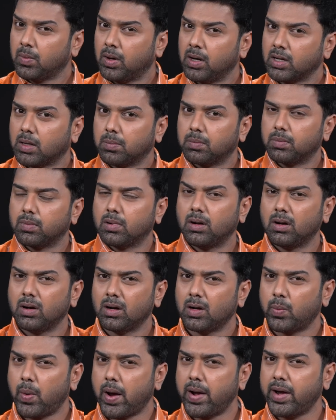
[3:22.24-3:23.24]
வேர்ல்ட் கப்
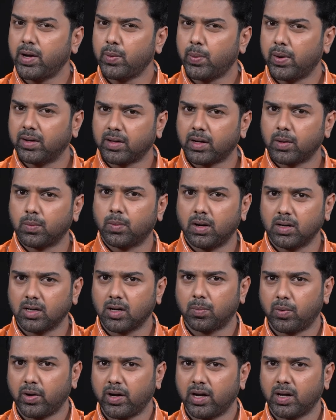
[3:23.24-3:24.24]
டுவெண்ட்டி டுவெண்ட்டி த்ரீ வேர்ல்ட்
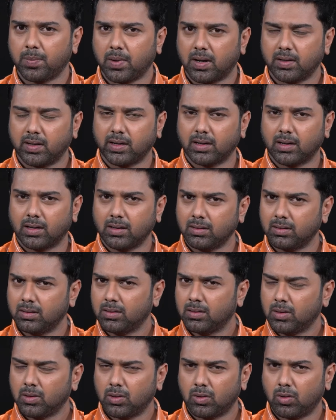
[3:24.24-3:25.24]
கப்லேயும் நீங்கள் பார்த்தீங்கன்னா
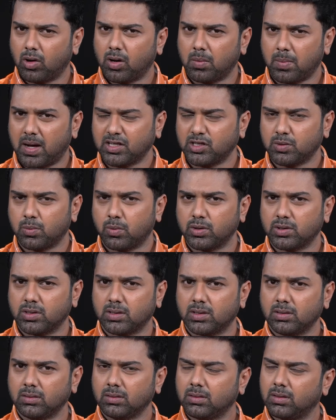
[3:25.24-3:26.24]
டோர் மேட்ச்
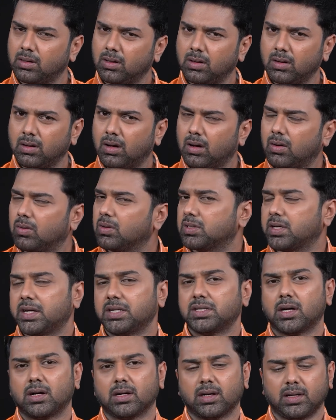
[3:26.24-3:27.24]
முடிஞ்சது அவங்க
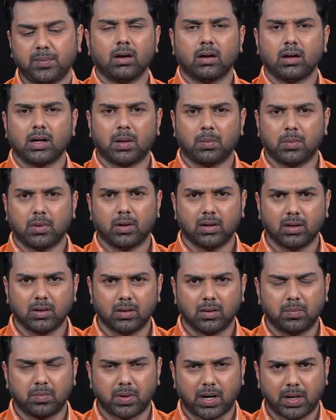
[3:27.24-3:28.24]
ஜெயித்தாங்க நம்ம
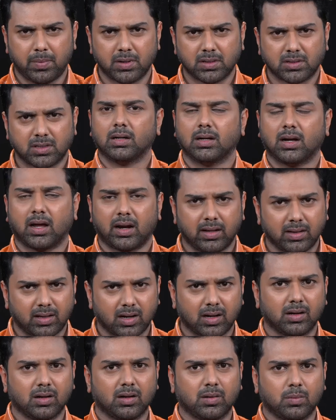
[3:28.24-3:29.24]
ப்ரைம் மினிஸ்டர் நரேந்திர
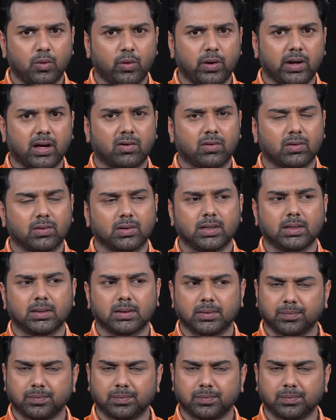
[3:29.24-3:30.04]
மோடி அவர் வந்து